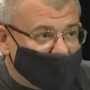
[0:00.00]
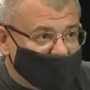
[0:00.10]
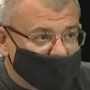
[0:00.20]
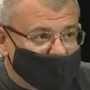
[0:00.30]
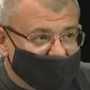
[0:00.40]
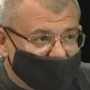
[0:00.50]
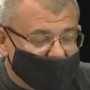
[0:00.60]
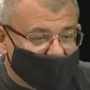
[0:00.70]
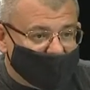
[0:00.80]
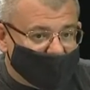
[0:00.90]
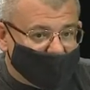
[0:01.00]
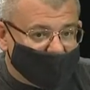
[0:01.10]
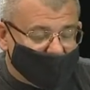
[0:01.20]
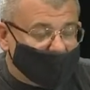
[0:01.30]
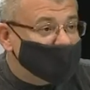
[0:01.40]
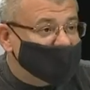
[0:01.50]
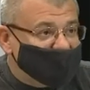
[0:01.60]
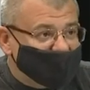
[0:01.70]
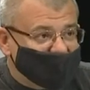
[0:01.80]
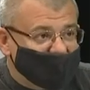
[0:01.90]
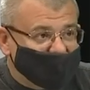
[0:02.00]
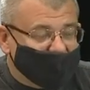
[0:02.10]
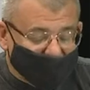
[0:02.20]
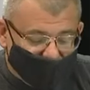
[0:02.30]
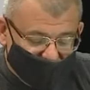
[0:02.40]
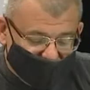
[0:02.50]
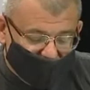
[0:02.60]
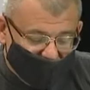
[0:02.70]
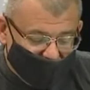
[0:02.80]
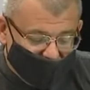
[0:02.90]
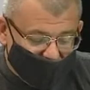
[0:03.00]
республики нет подобного специализированного издания,